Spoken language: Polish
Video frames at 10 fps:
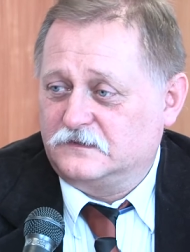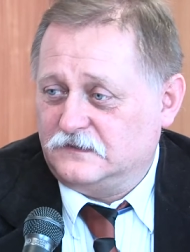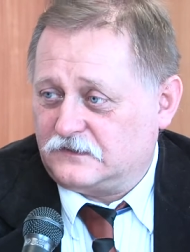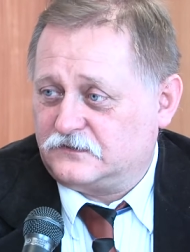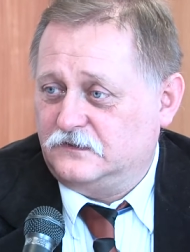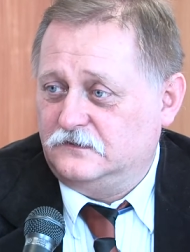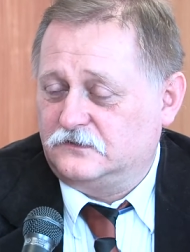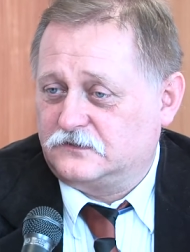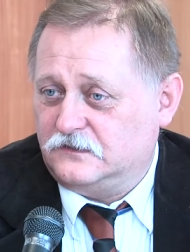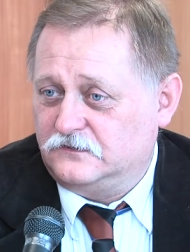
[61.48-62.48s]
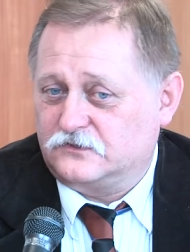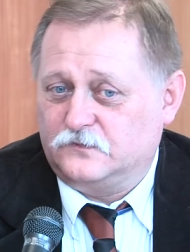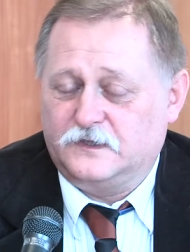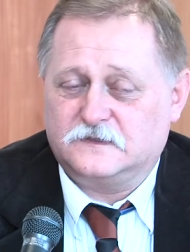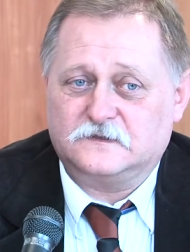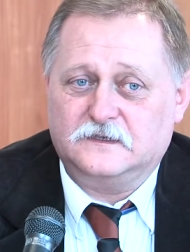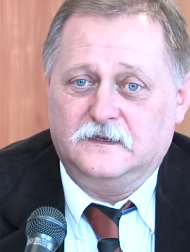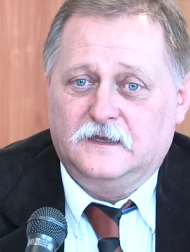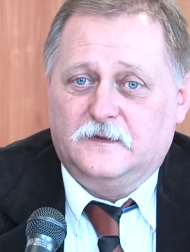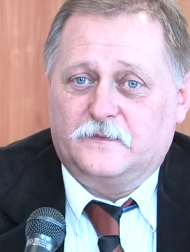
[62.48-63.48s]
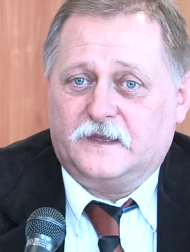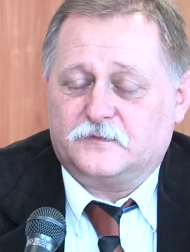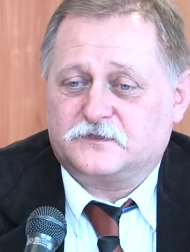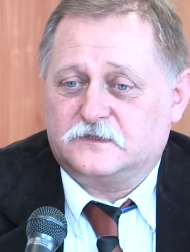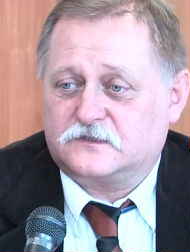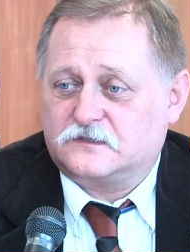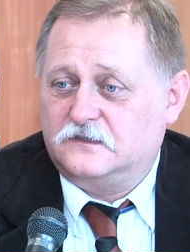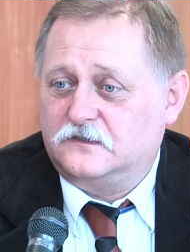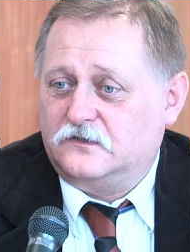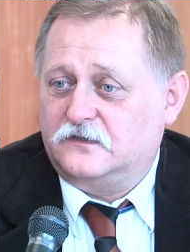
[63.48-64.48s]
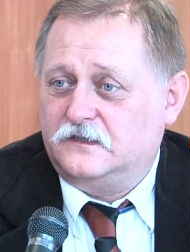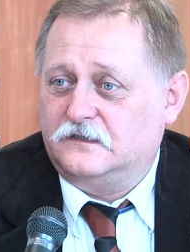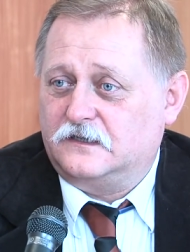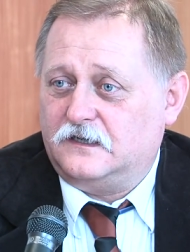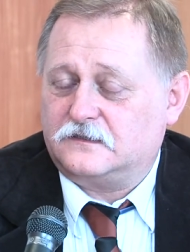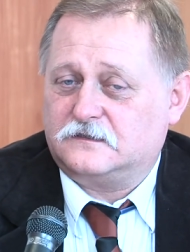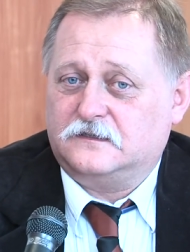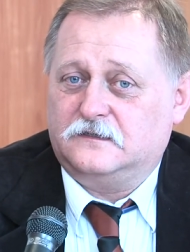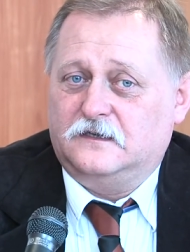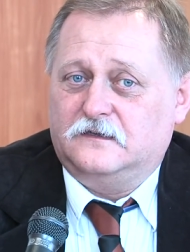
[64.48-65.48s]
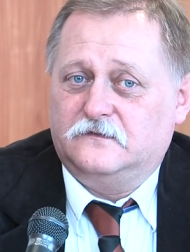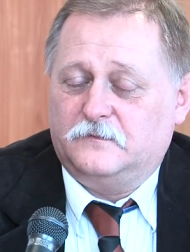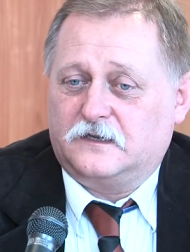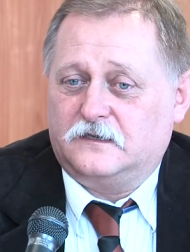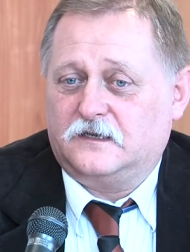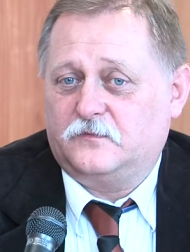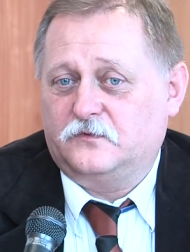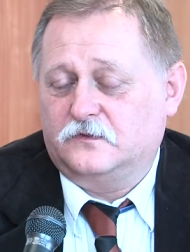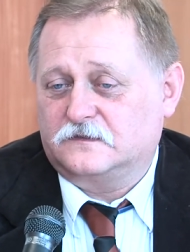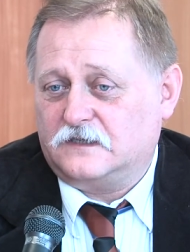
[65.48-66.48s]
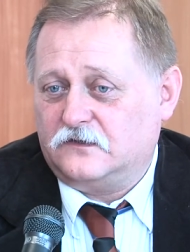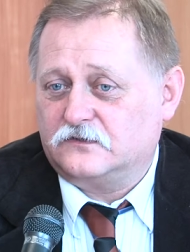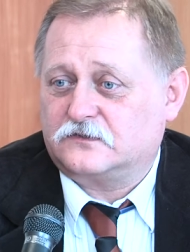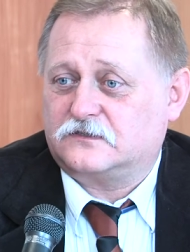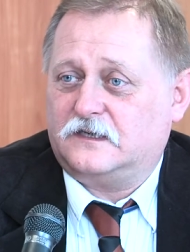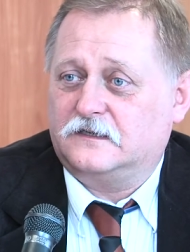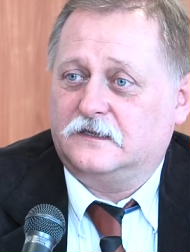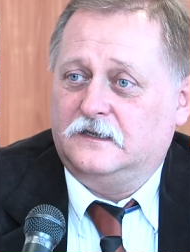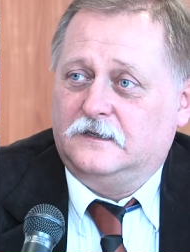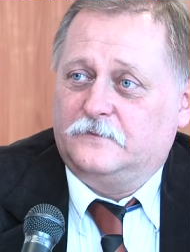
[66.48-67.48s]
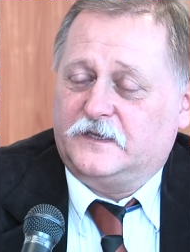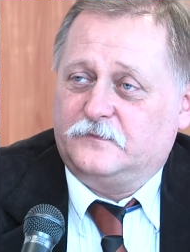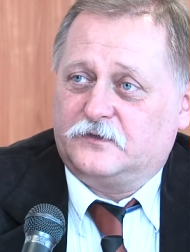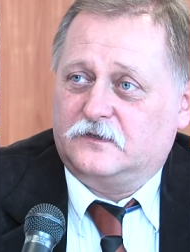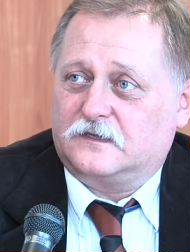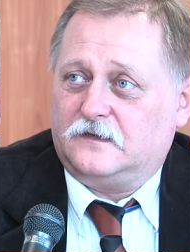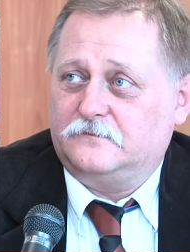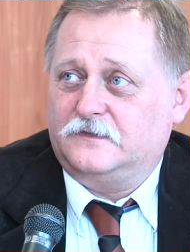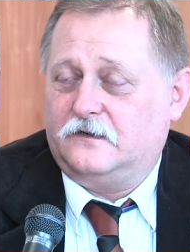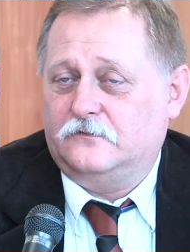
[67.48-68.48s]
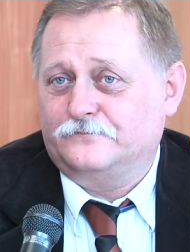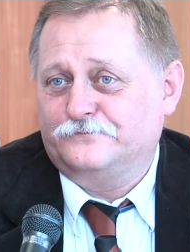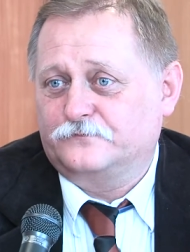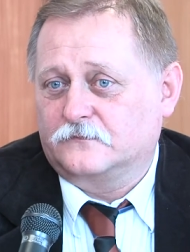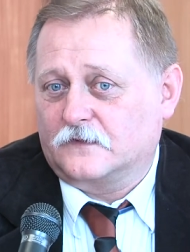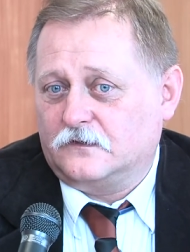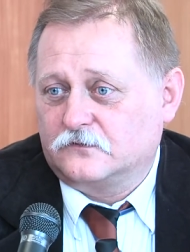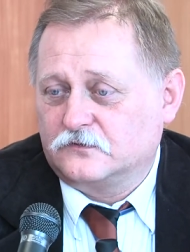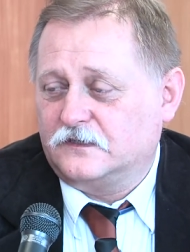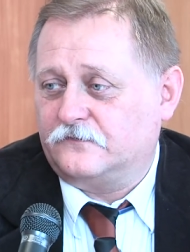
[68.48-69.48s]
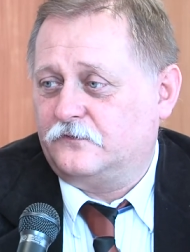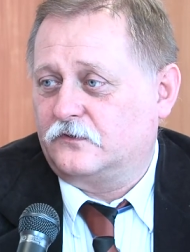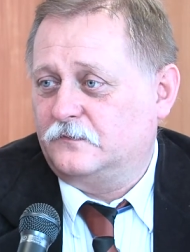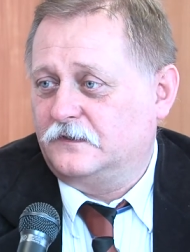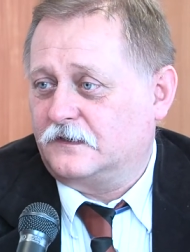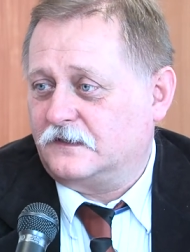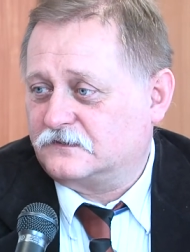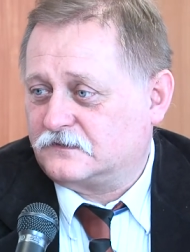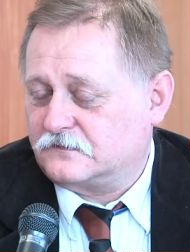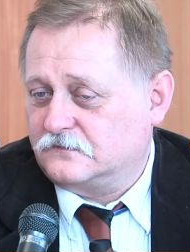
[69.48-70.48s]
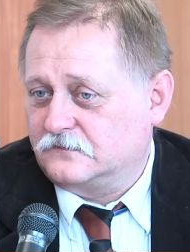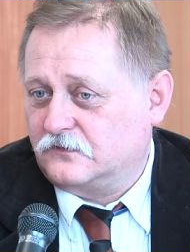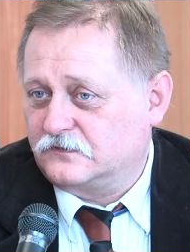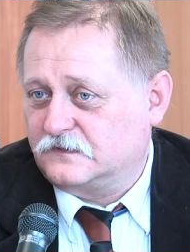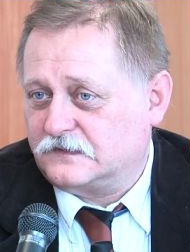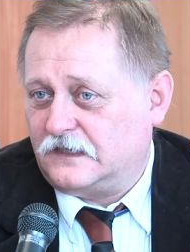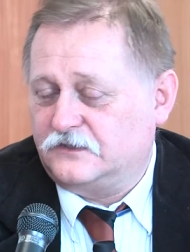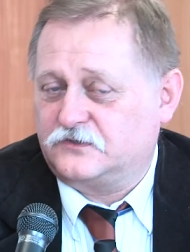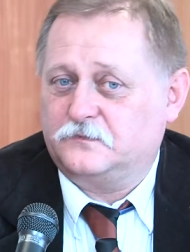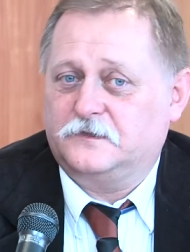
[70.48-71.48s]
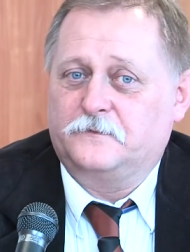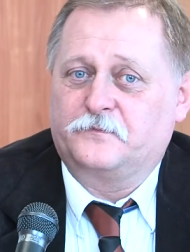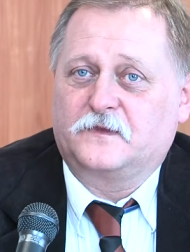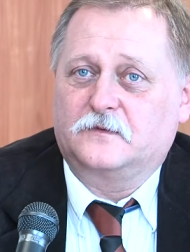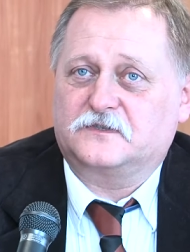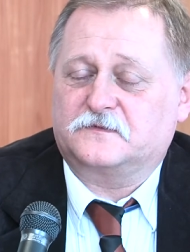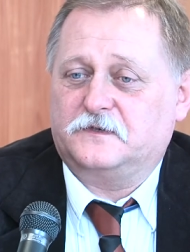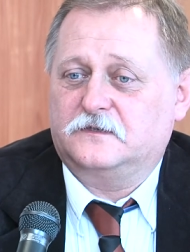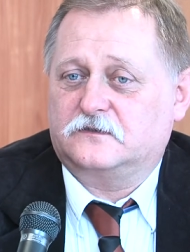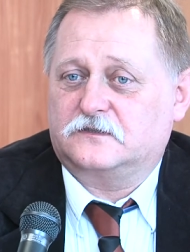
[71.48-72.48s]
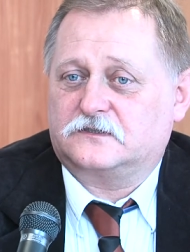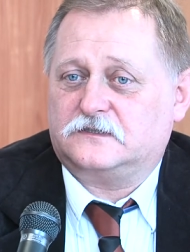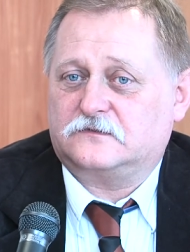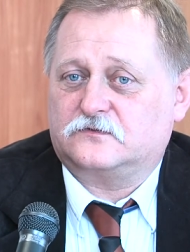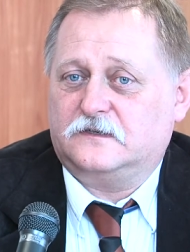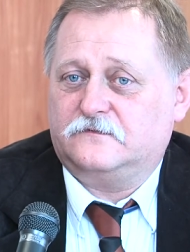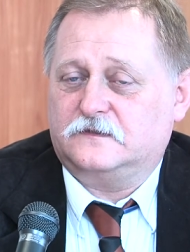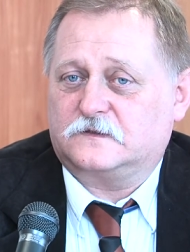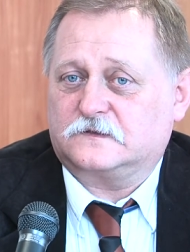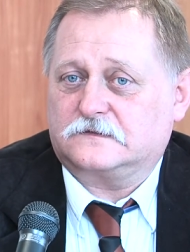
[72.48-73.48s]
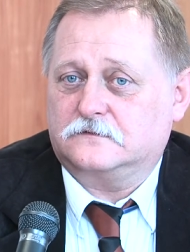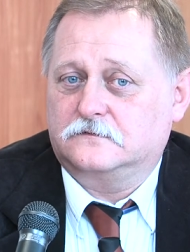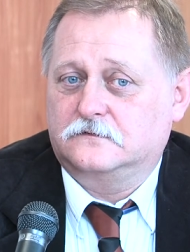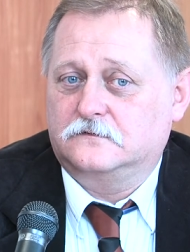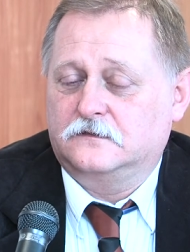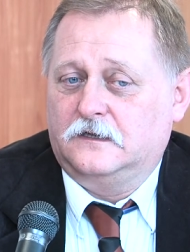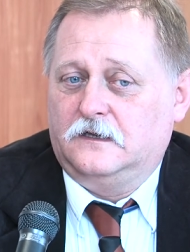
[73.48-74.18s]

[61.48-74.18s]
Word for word: znacznie niższe niż obecnie. Na przestrzeni kolejnych lat te wymagania były zaostrzane. Ten program miał mm, różne formy. Raz korzystaliśmy przez pewien okres czasu nawet z y, y,